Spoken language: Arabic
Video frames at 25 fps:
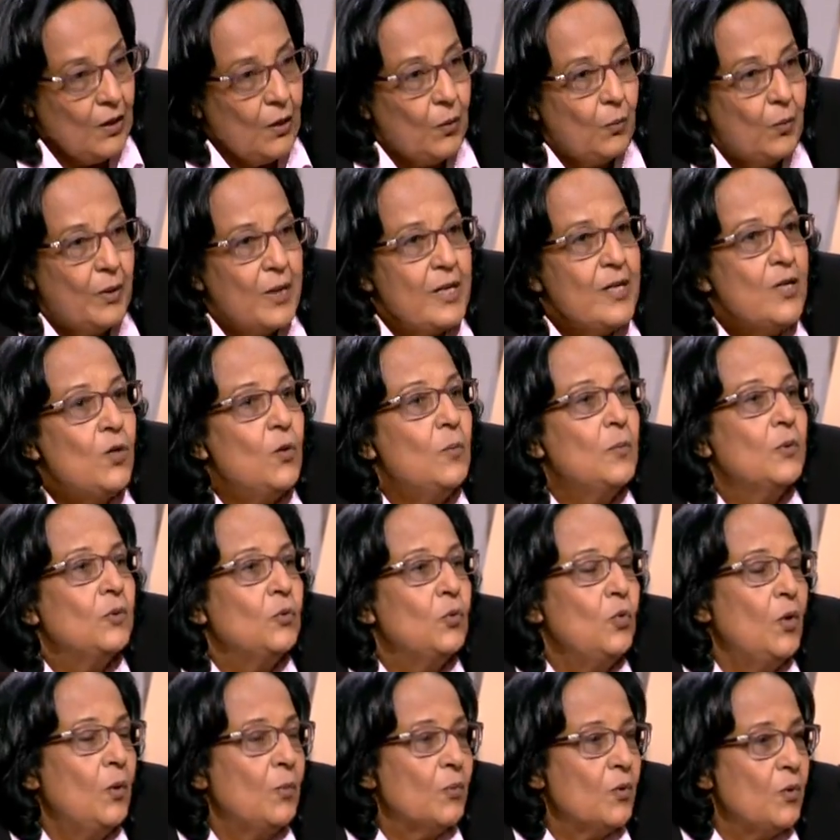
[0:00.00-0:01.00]
والله هم
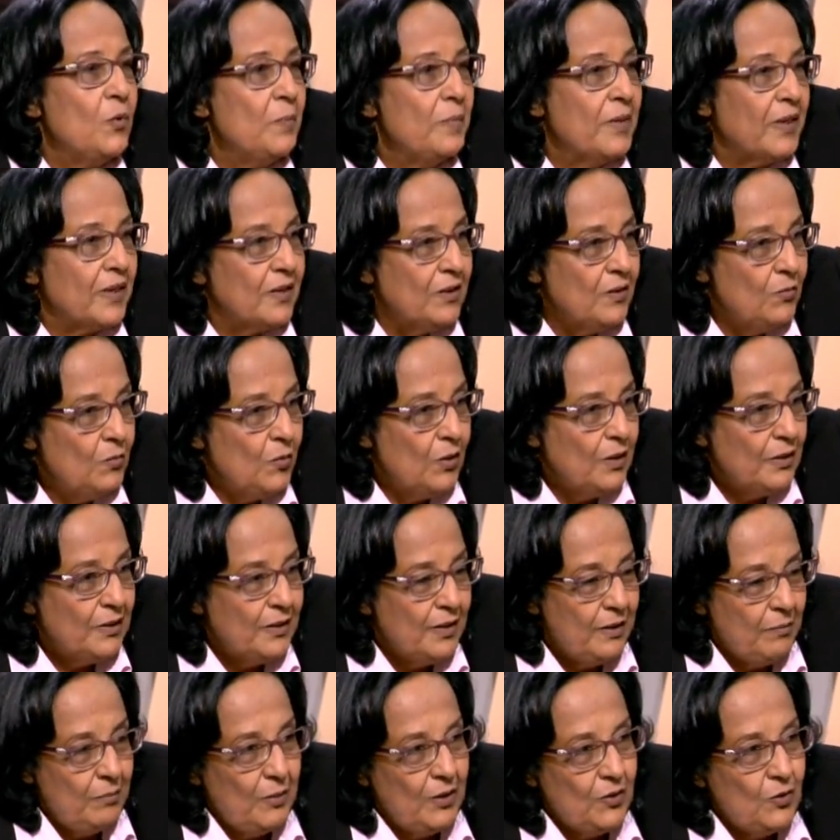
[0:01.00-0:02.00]
طول عمرهم بيخدموا
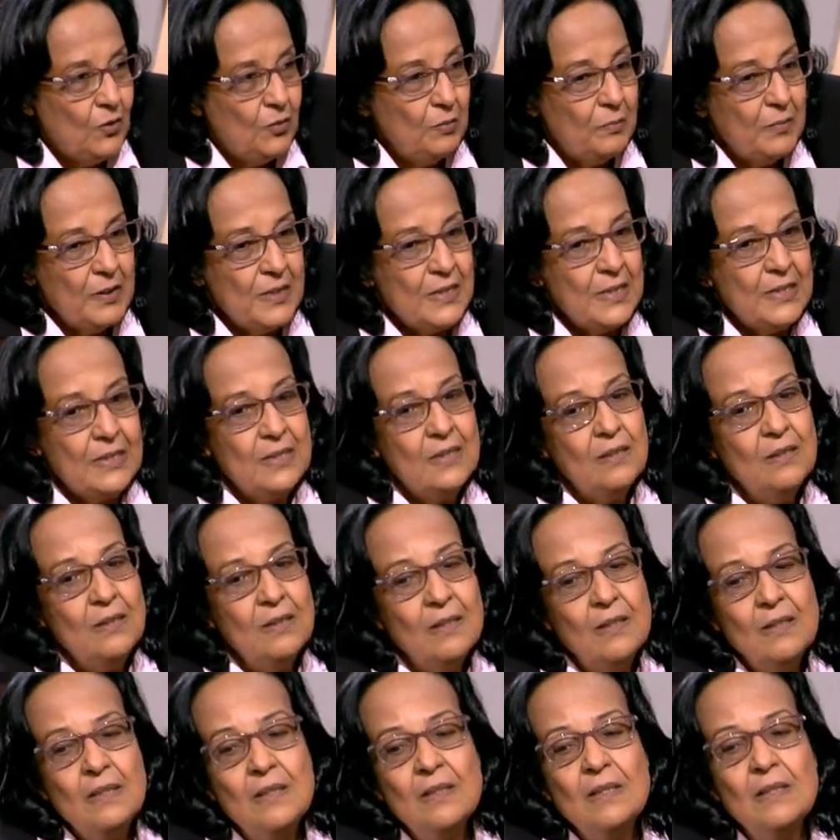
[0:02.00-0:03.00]
قضايا بلادهم بس
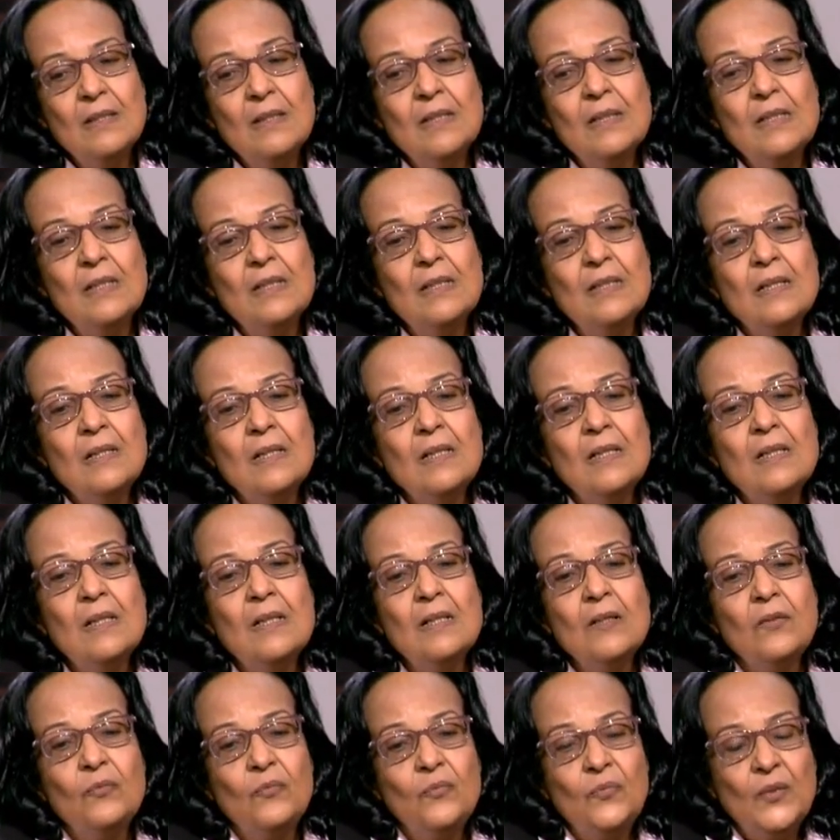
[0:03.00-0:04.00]
آه،
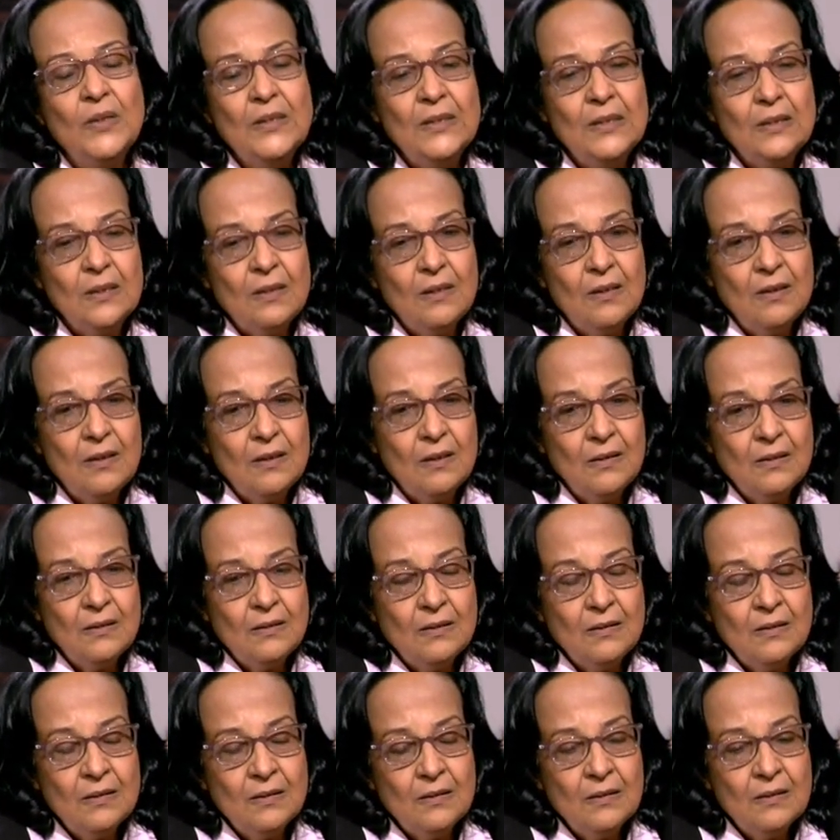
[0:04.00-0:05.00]
الفتره آه،
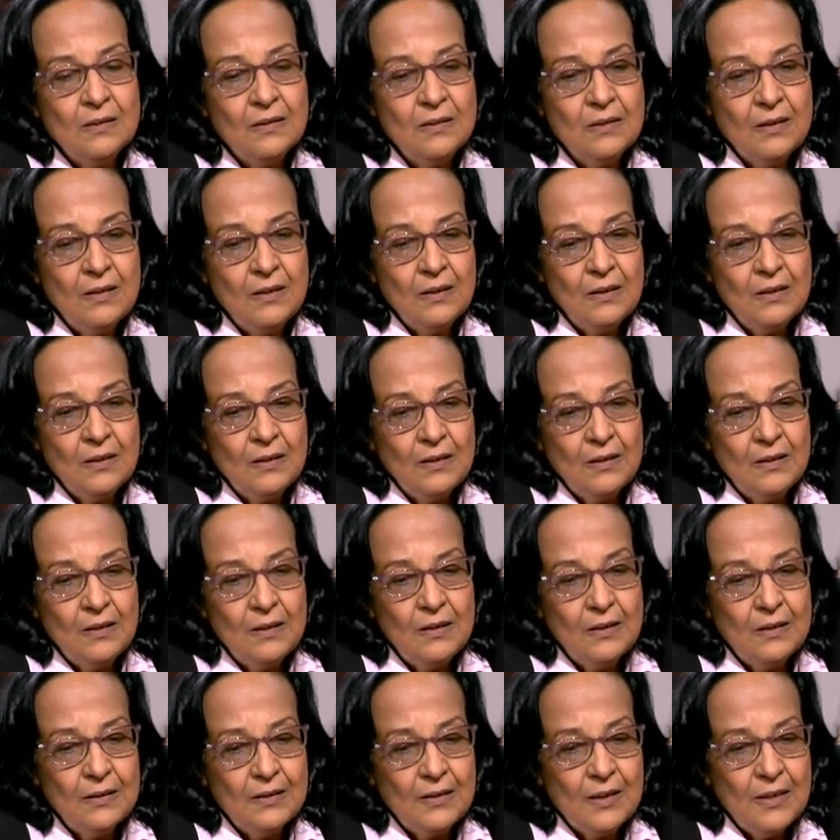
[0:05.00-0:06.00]

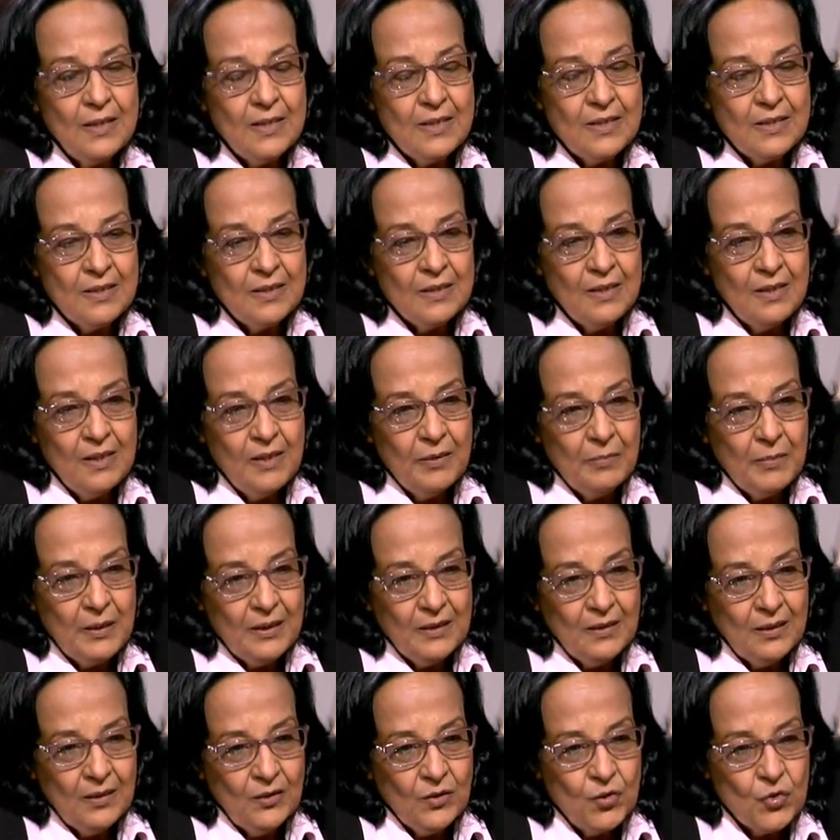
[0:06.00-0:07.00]
الثلاث سنين اللي
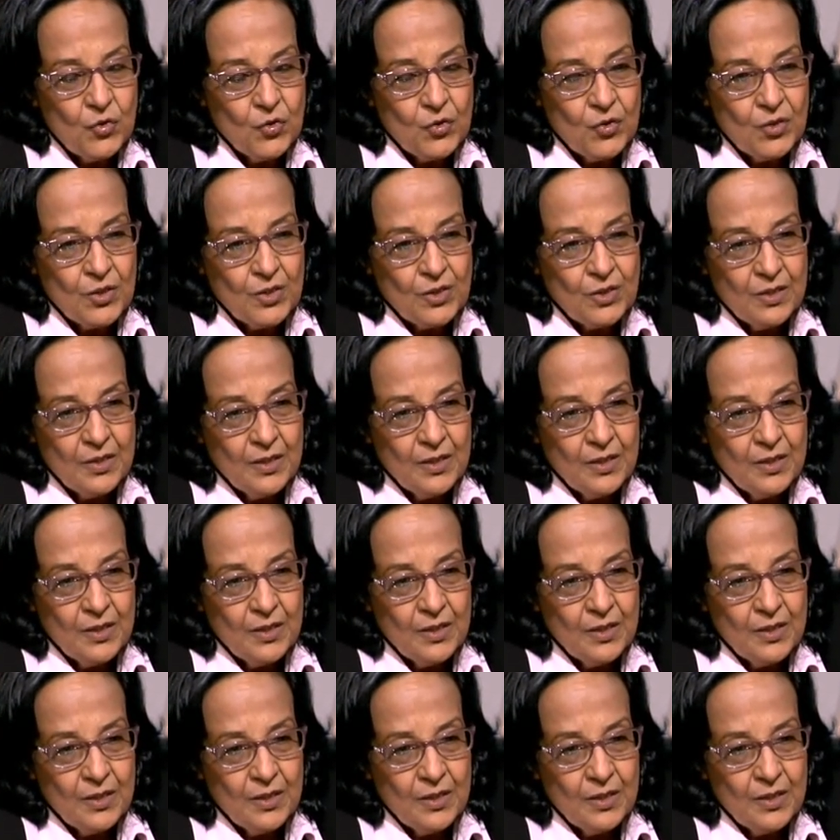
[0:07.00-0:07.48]
بعد 11